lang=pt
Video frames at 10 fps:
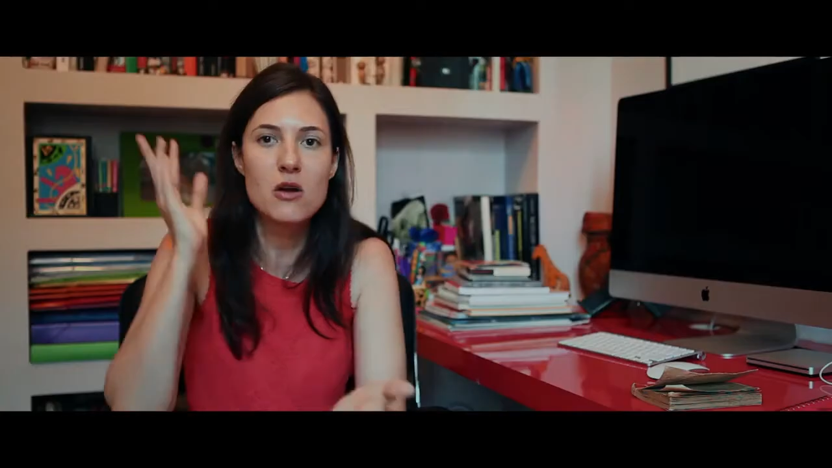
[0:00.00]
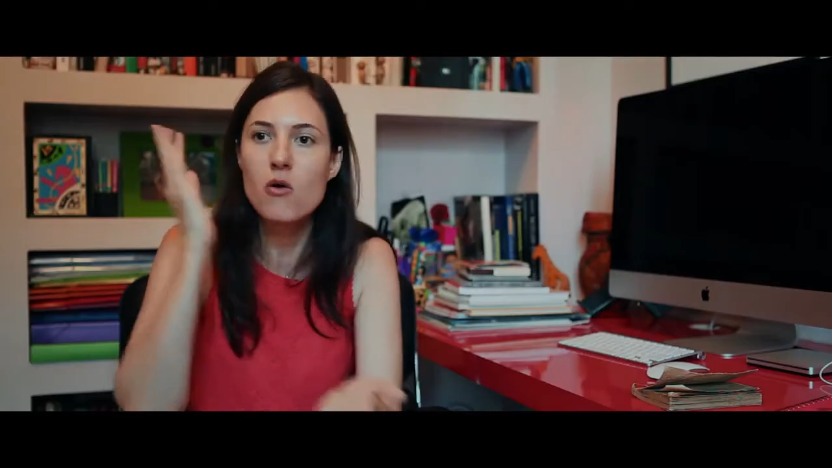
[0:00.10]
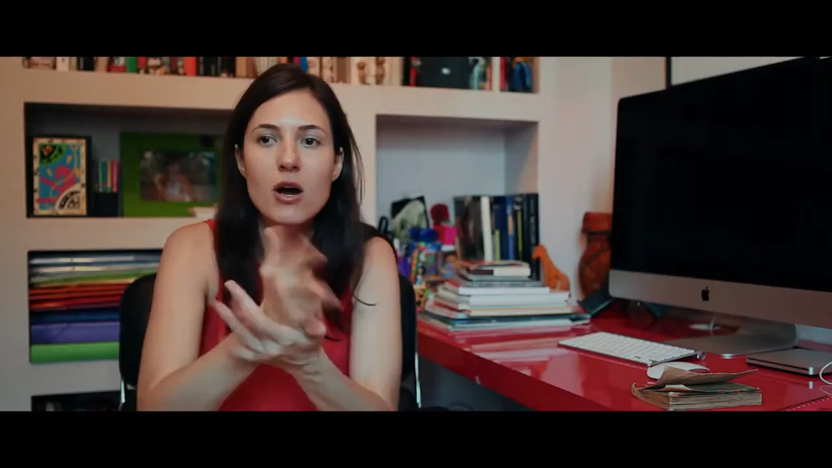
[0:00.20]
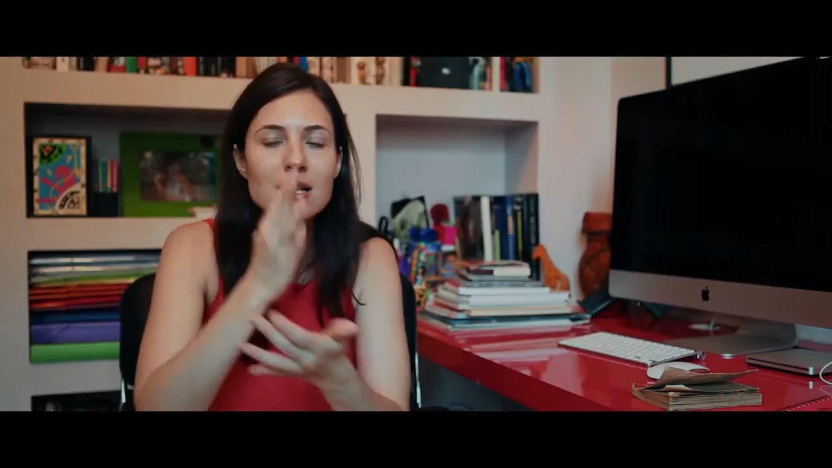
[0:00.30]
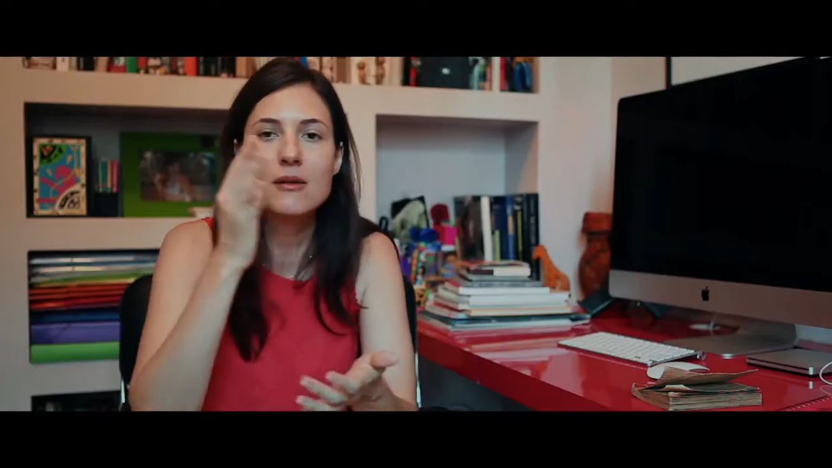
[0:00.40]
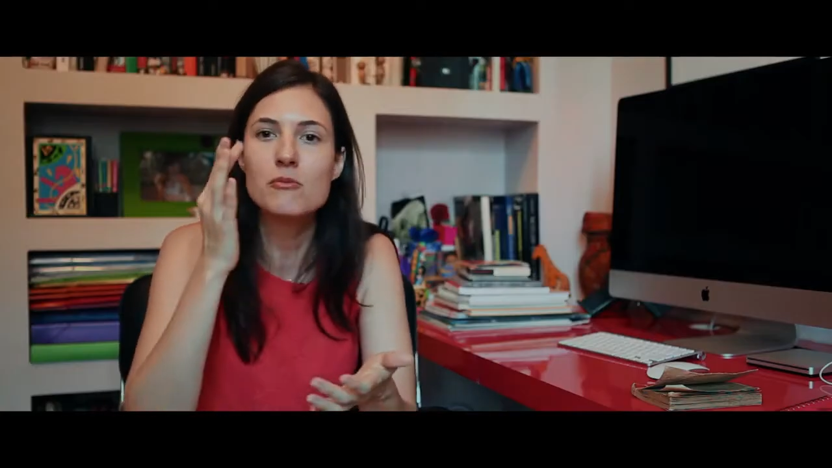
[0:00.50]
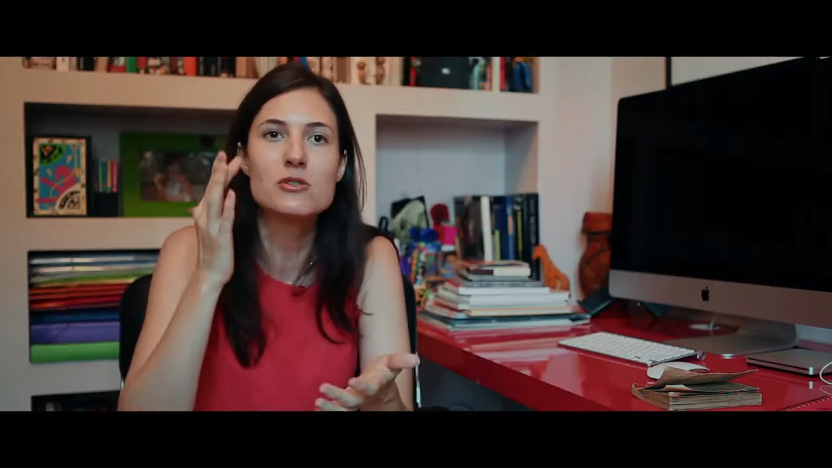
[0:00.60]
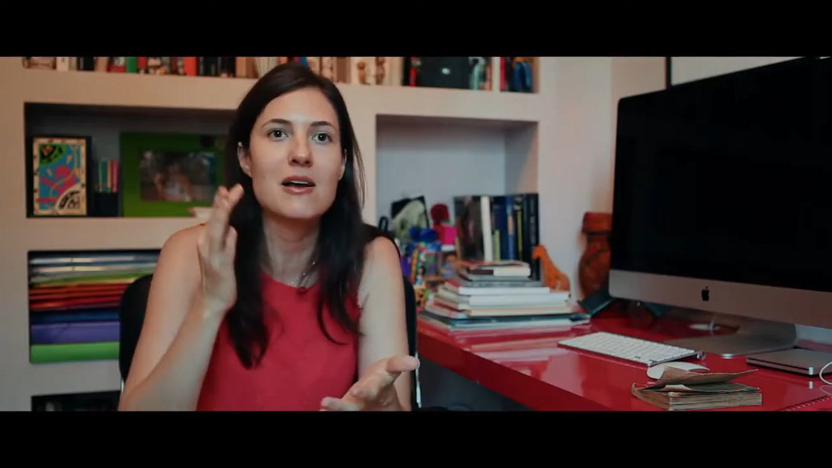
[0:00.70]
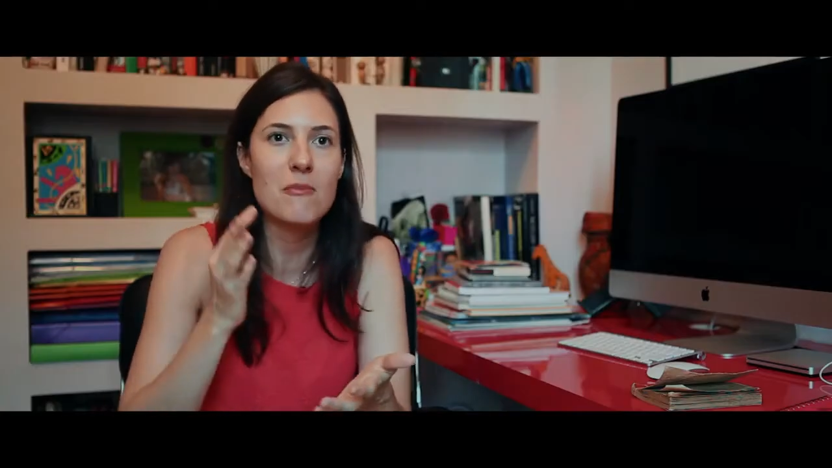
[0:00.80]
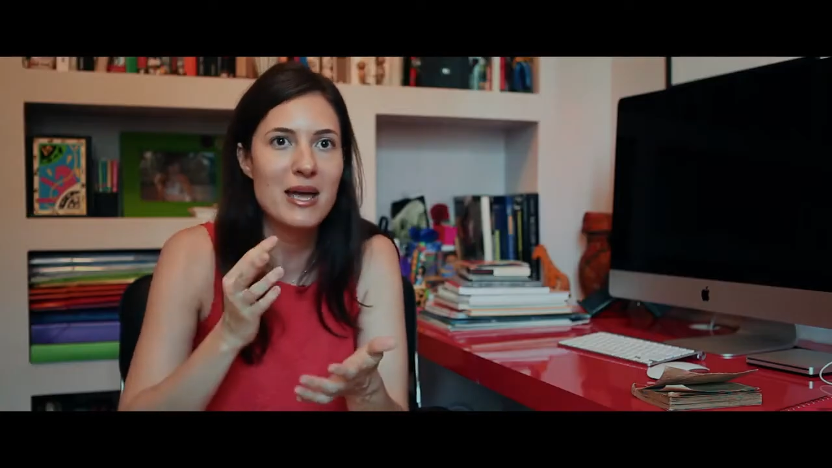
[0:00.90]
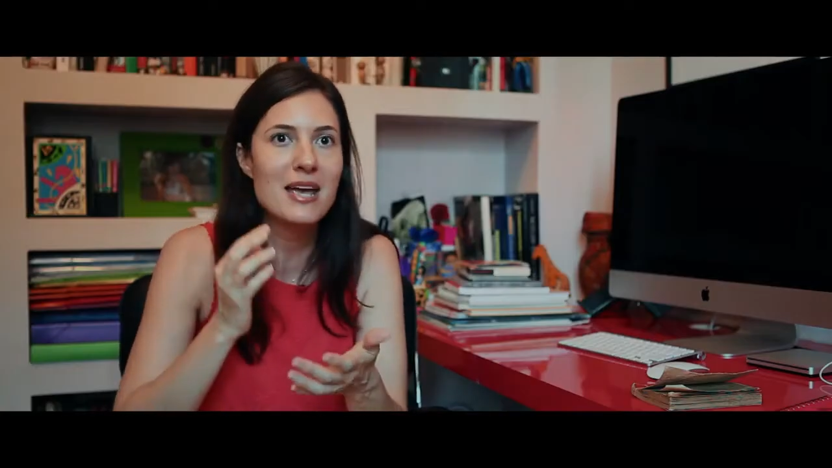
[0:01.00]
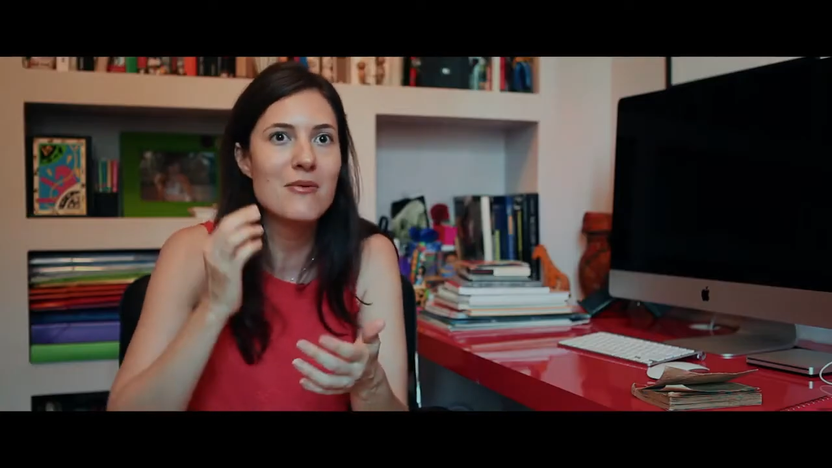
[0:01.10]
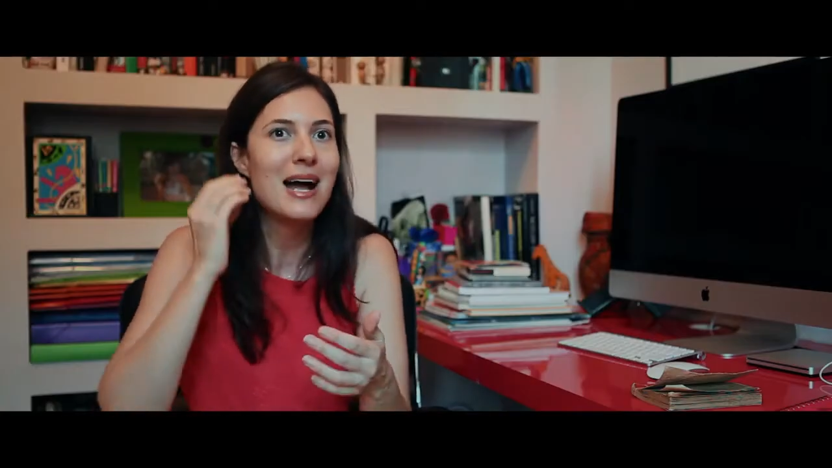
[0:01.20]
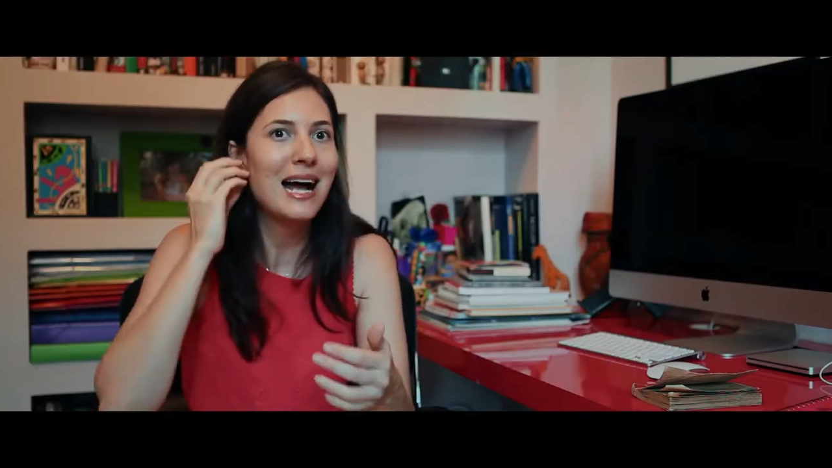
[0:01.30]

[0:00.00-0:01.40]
corta a música ao meio,